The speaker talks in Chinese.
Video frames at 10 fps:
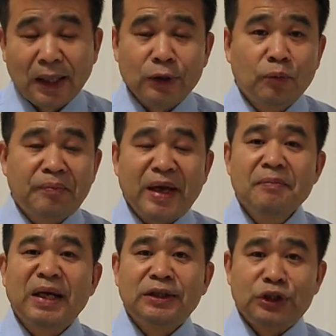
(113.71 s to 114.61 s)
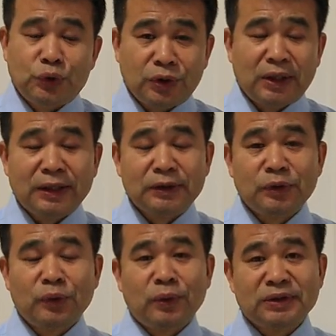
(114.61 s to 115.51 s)
还有北美地区的人，
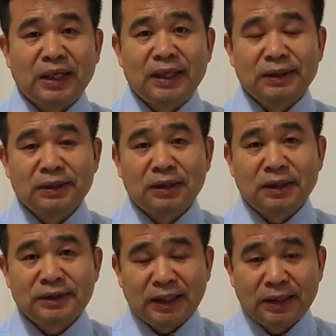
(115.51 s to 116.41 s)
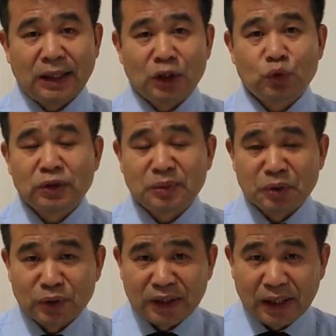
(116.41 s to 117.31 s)
因为我在这个加拿大住了这
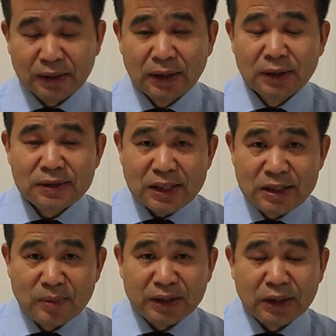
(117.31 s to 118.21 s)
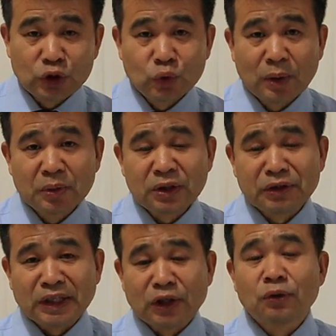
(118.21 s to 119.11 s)
么多年，在日本也住了不
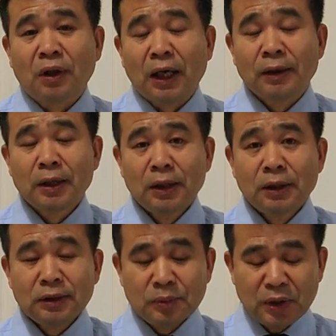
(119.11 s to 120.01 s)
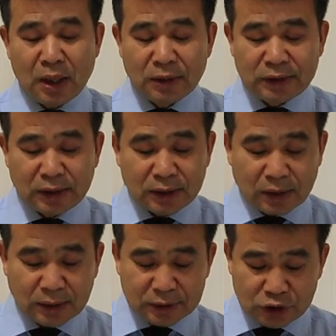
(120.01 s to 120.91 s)
少年数哈。那么呢，这
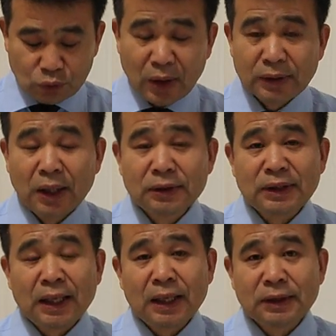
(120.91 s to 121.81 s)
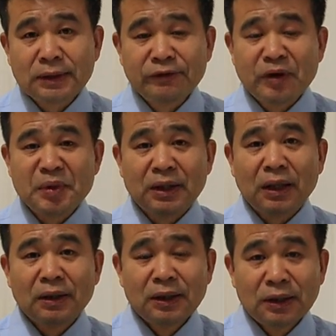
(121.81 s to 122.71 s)
个呢，希望呢，在这方面
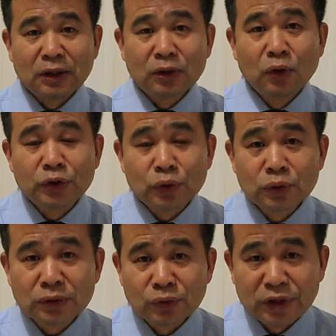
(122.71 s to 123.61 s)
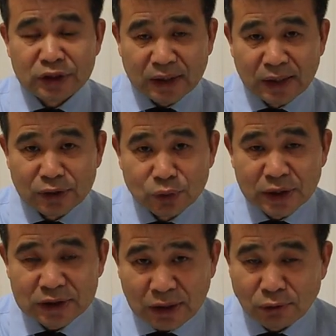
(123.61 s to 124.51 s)
呢，能够有对神呢有
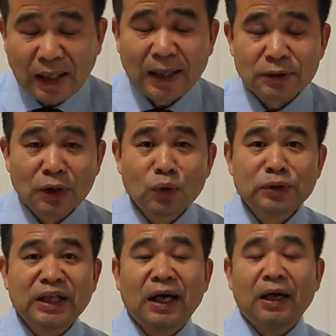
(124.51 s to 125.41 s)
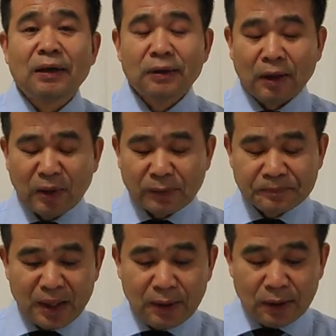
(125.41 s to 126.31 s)
个交代，有个贡献啊，好不
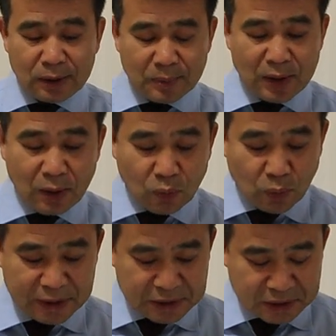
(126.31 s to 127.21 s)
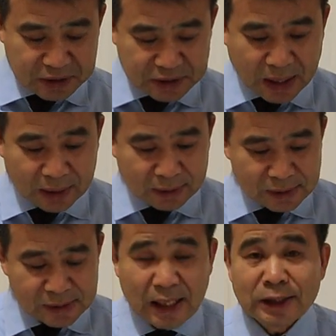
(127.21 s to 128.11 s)
好？那么呢，我已经讲了
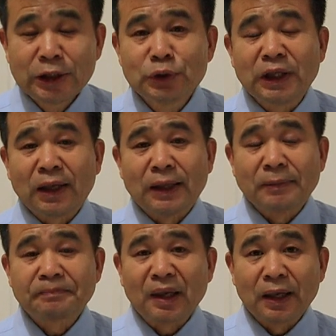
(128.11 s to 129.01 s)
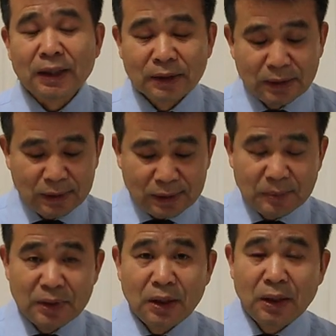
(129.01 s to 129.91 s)
三十六讲了，k
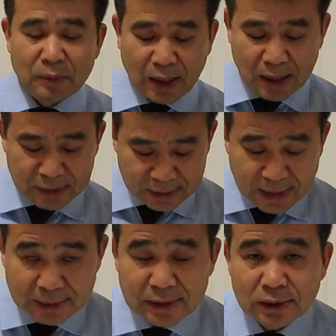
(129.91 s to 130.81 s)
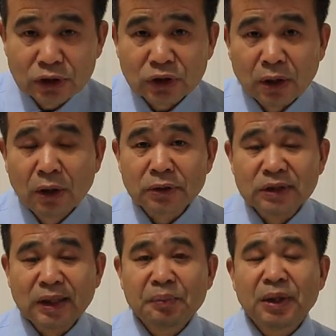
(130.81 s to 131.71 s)
那么呢，呃，你在听的时候，
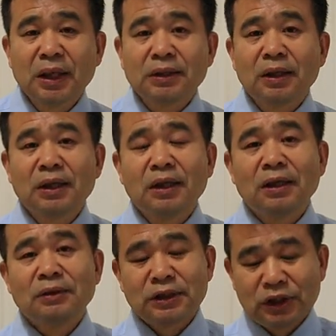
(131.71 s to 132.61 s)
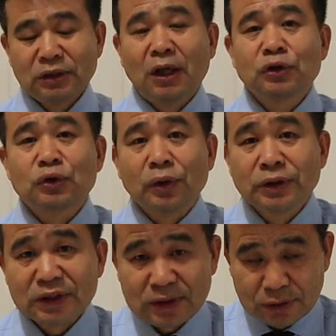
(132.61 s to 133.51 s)
你也不可能可能听到所
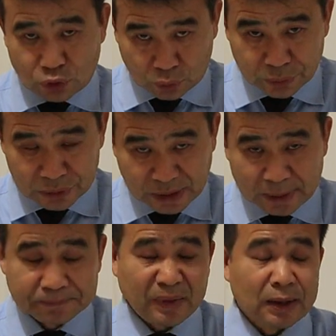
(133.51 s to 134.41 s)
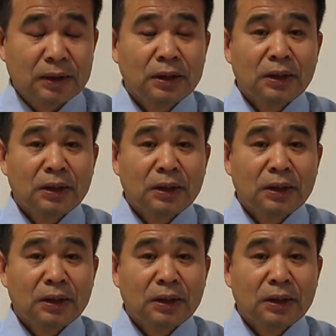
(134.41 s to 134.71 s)
有的所有讲，k